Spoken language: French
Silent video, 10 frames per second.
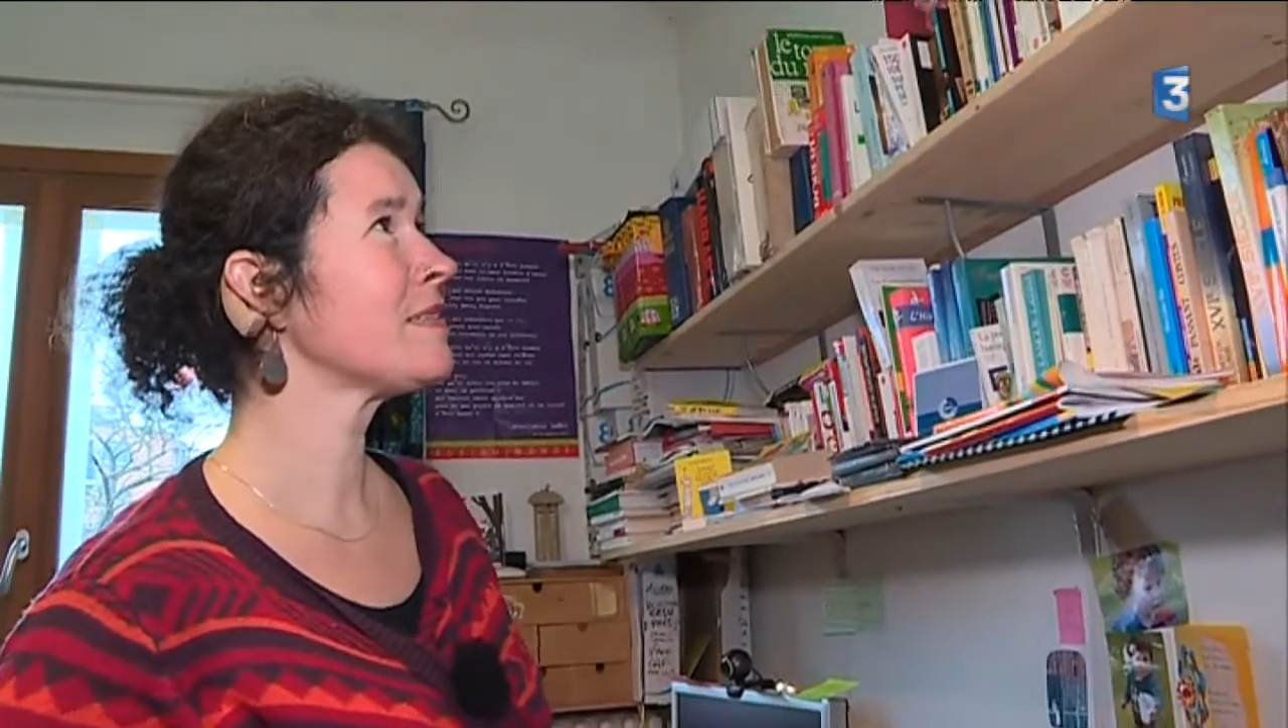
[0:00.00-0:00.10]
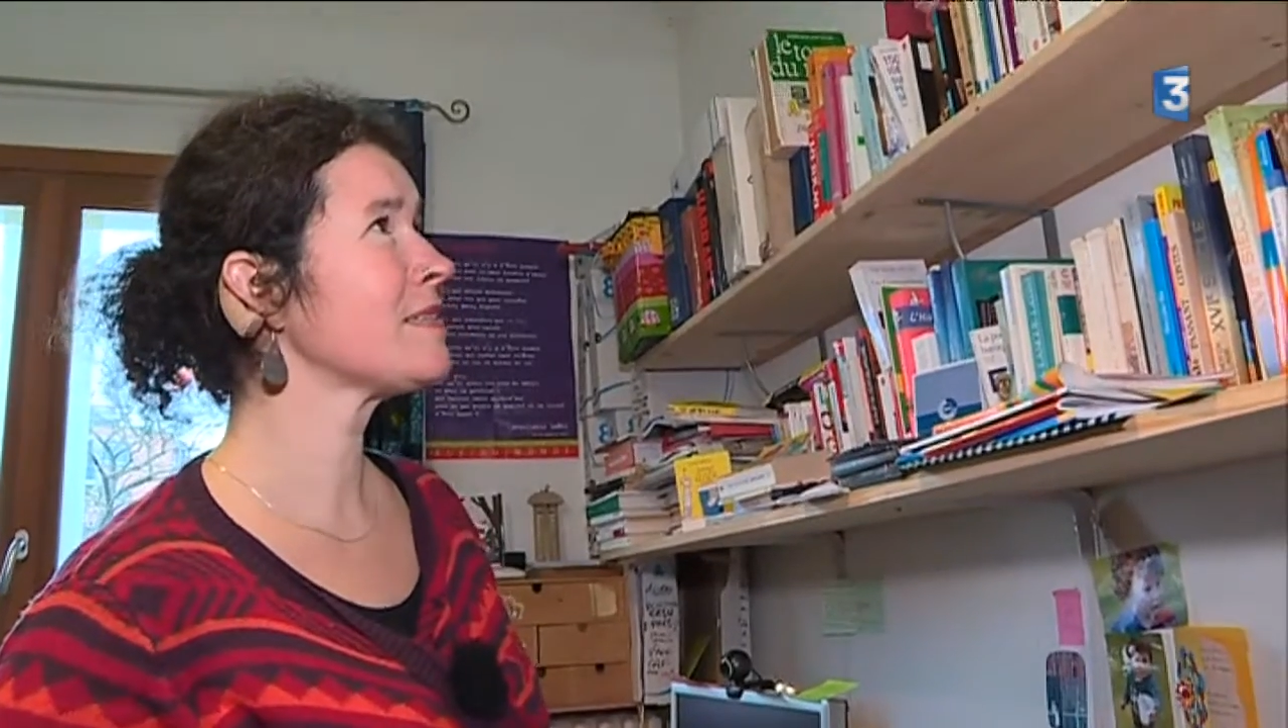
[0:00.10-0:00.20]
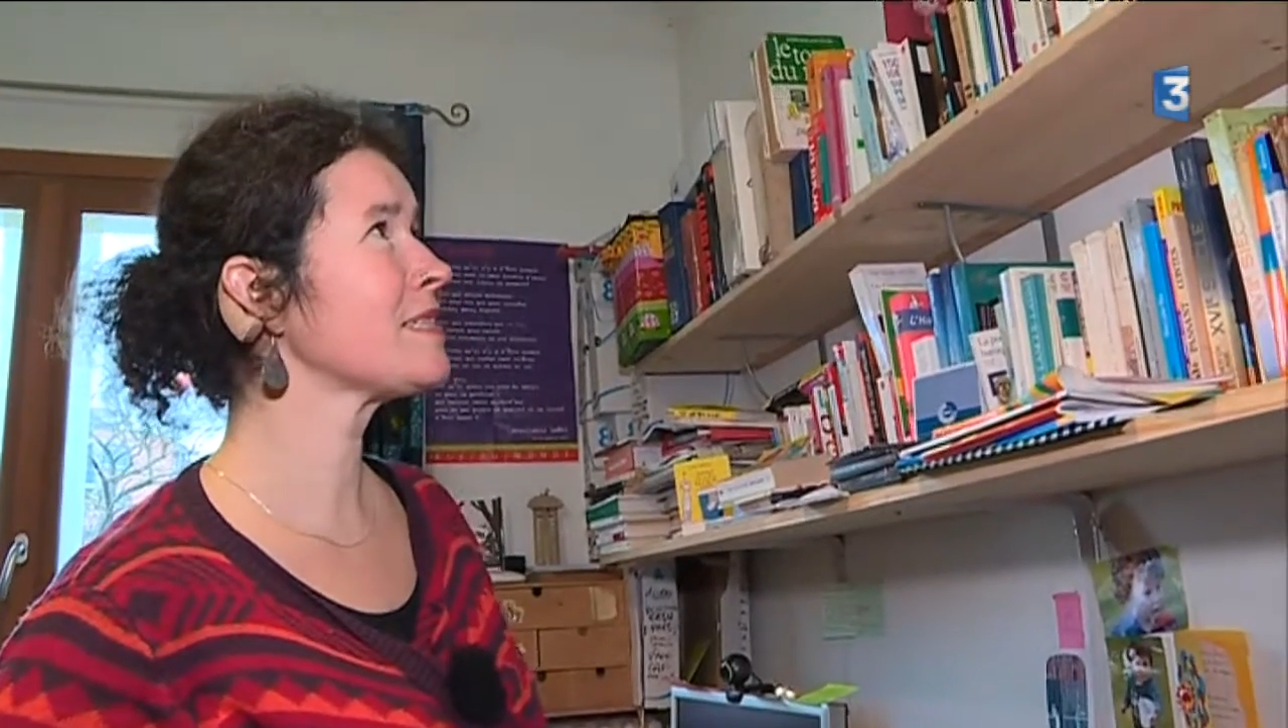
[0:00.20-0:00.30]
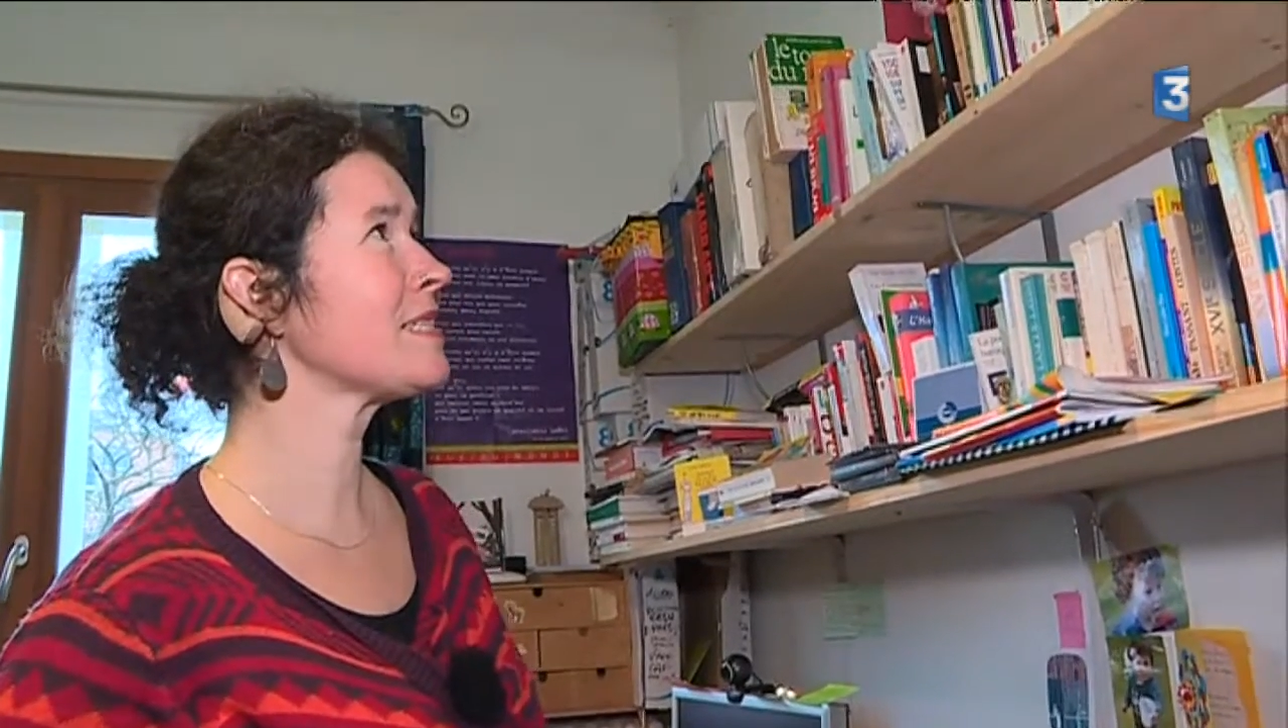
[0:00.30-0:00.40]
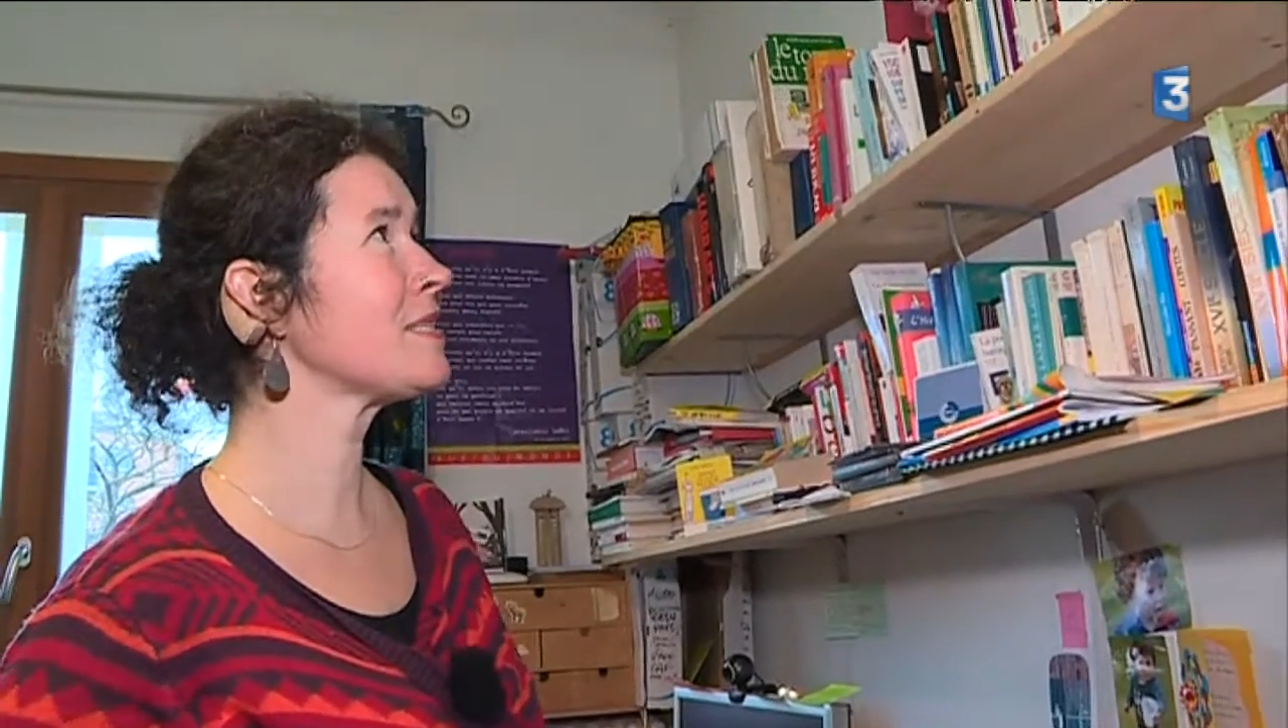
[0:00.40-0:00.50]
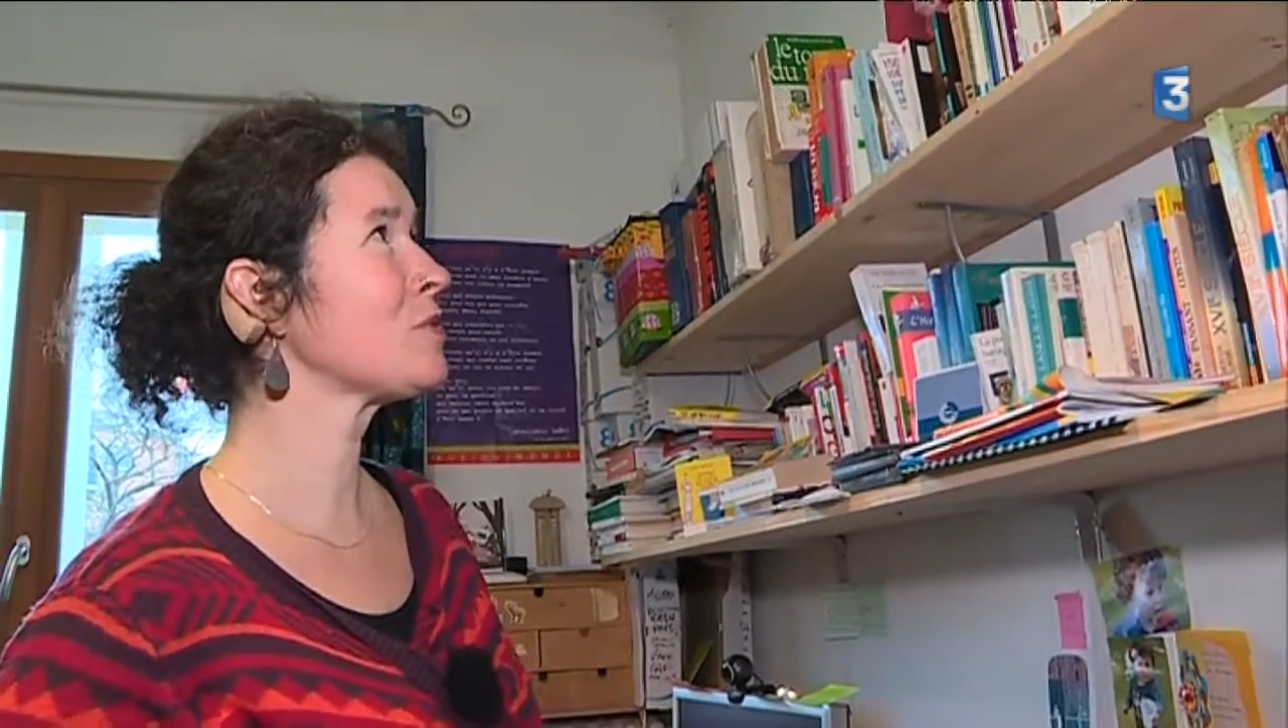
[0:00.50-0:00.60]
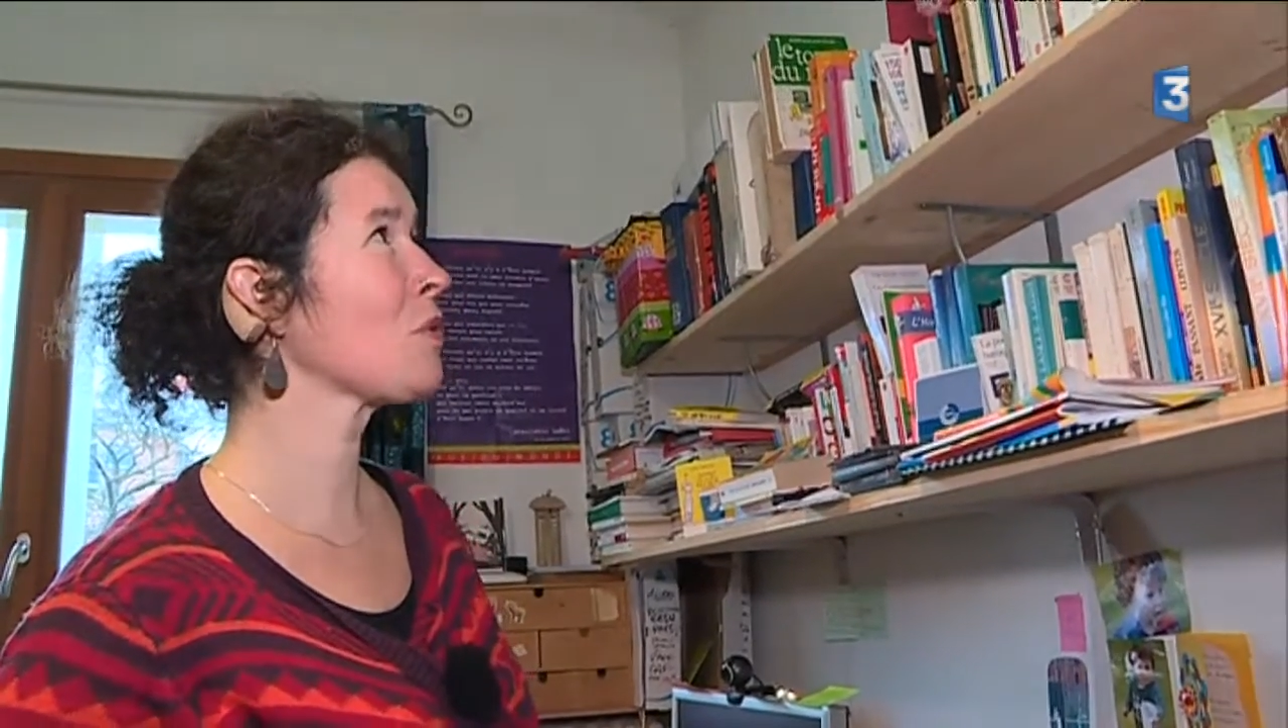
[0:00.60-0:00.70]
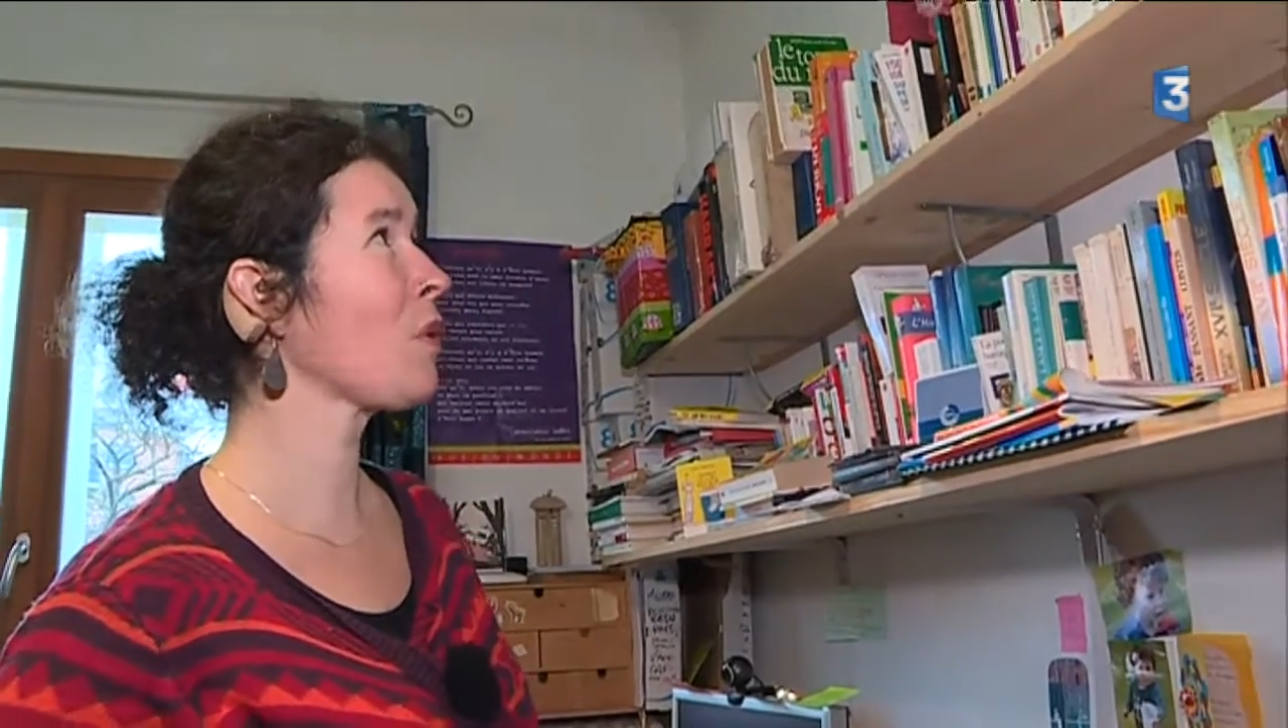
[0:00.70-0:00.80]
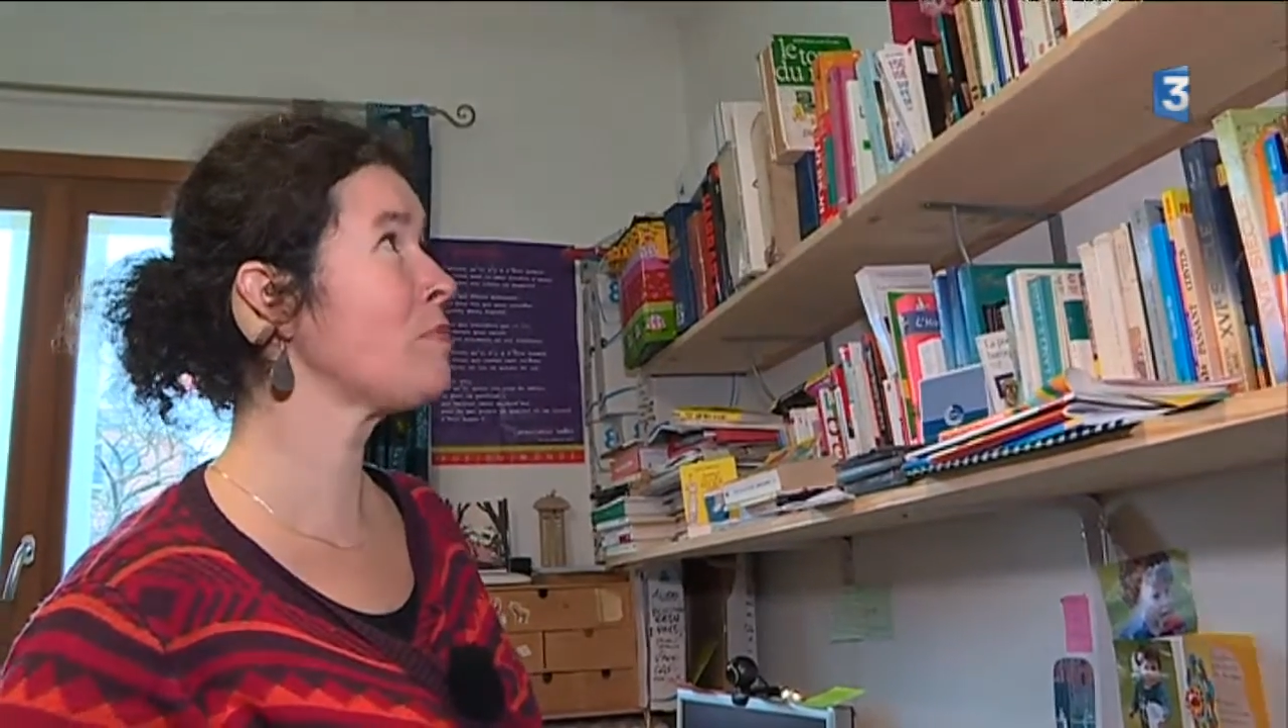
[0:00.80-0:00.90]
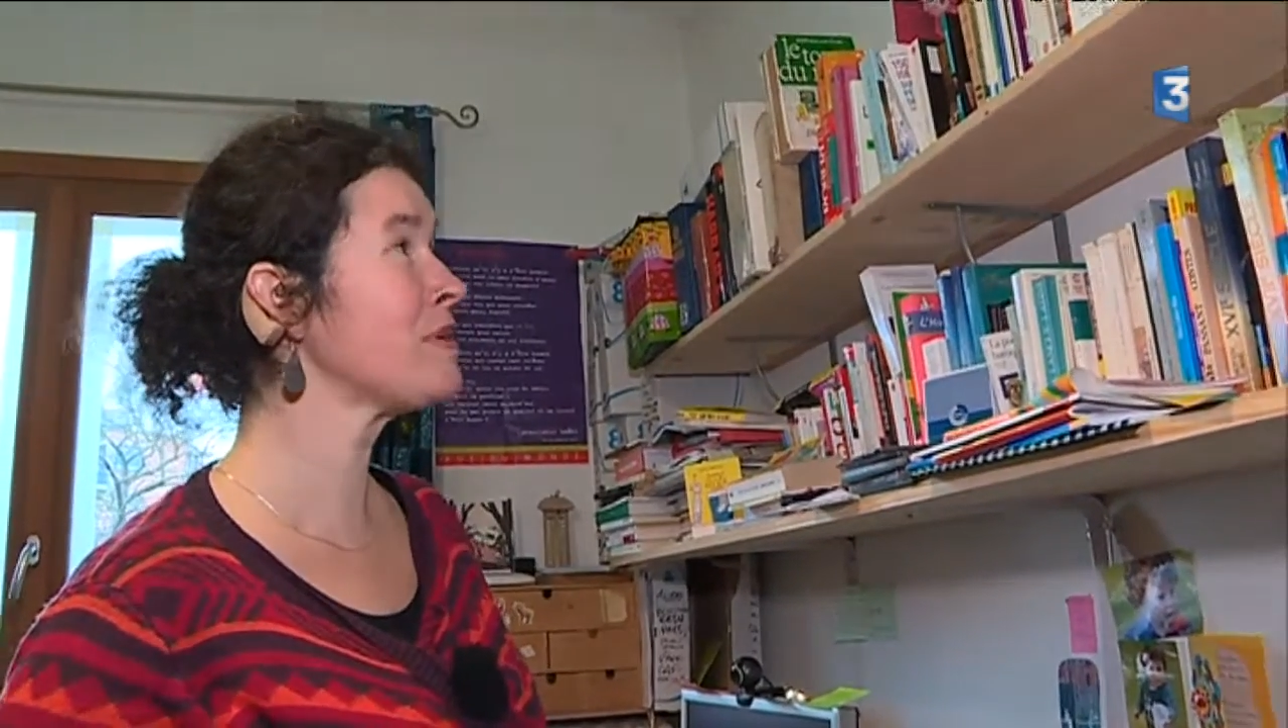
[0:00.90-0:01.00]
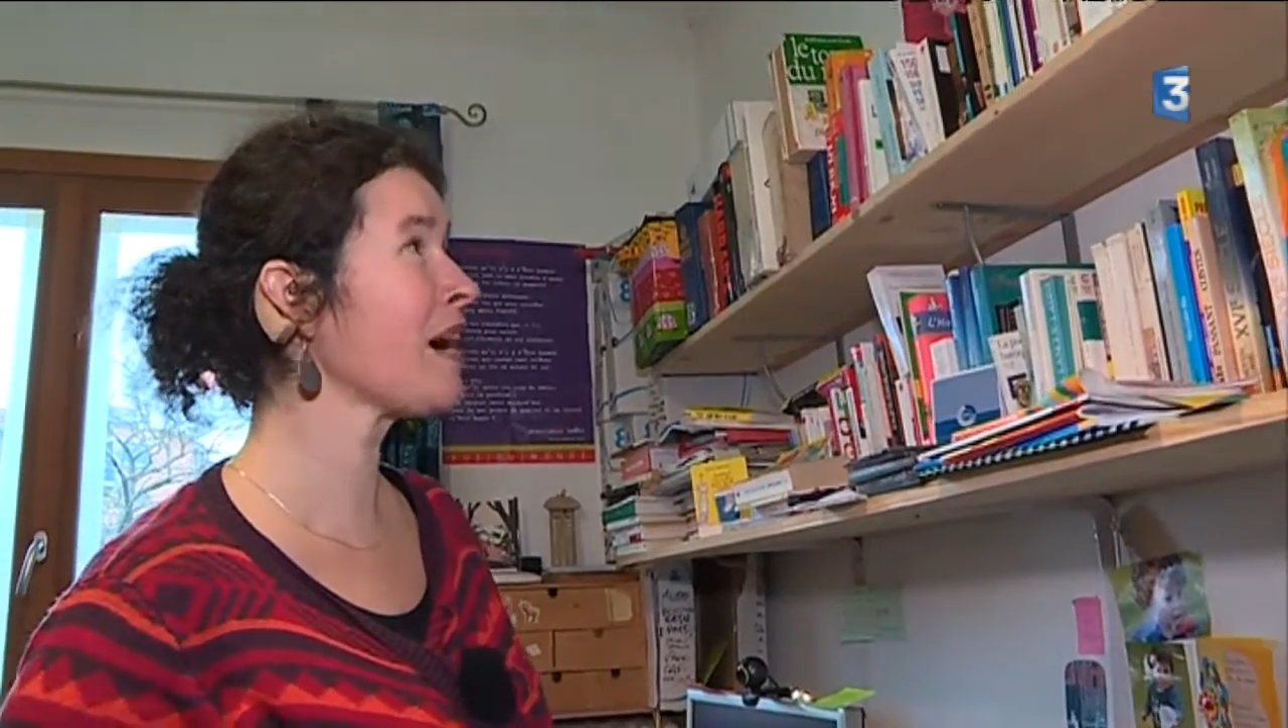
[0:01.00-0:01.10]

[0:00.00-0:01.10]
c'est trop bien